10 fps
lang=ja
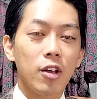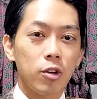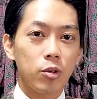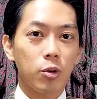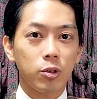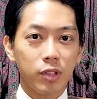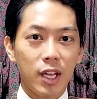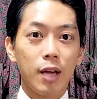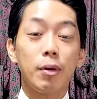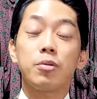いうこと
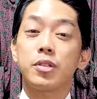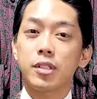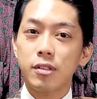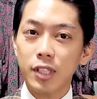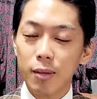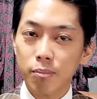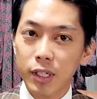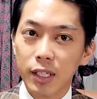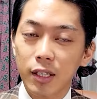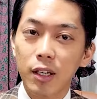でまあ普通にやっぱ
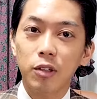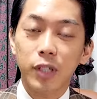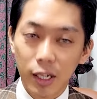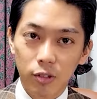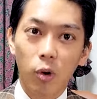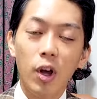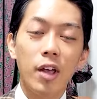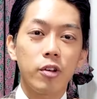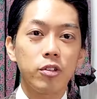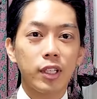り受かると
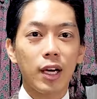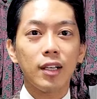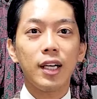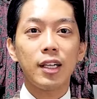いうふうに考